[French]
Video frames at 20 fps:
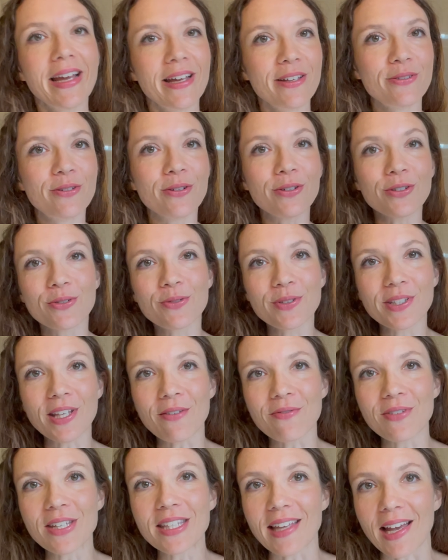Donc je vous
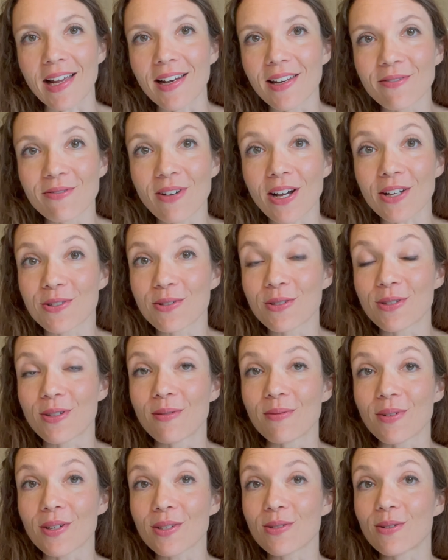invite à aller voir
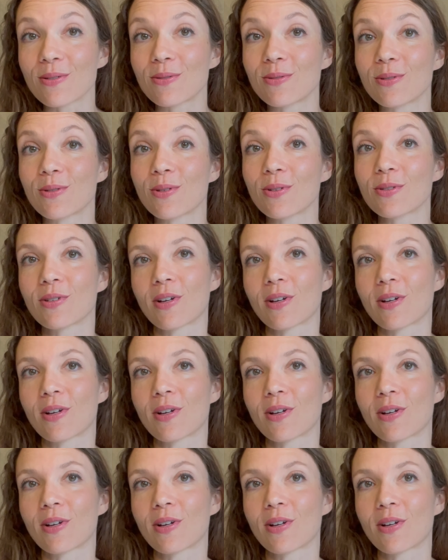justement ce tuto